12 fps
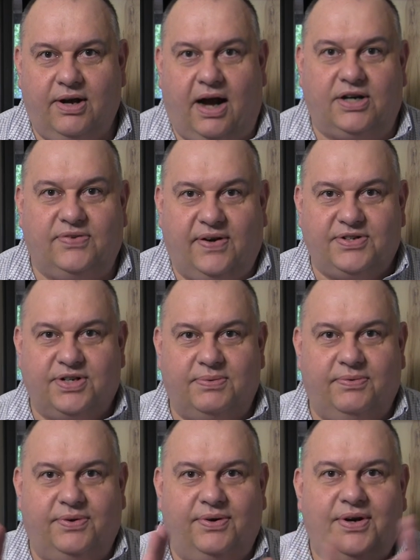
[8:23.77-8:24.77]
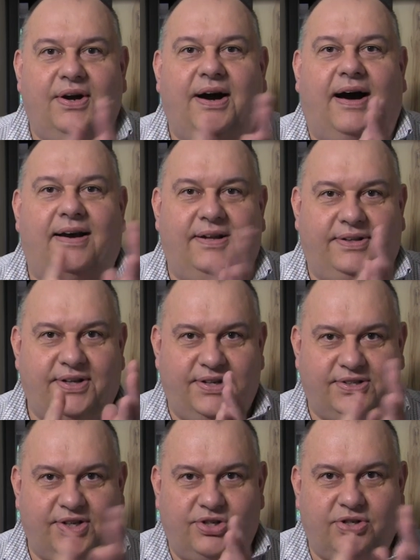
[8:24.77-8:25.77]
A szwaczki mówią, ale ty
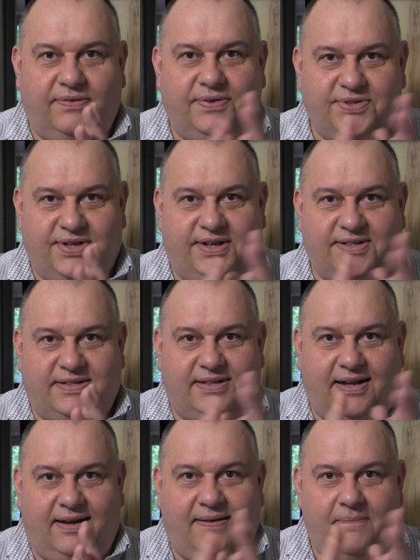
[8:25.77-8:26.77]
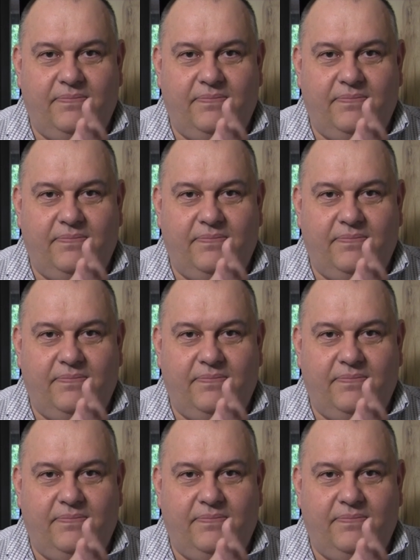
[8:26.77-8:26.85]
jesteś nowoczesna.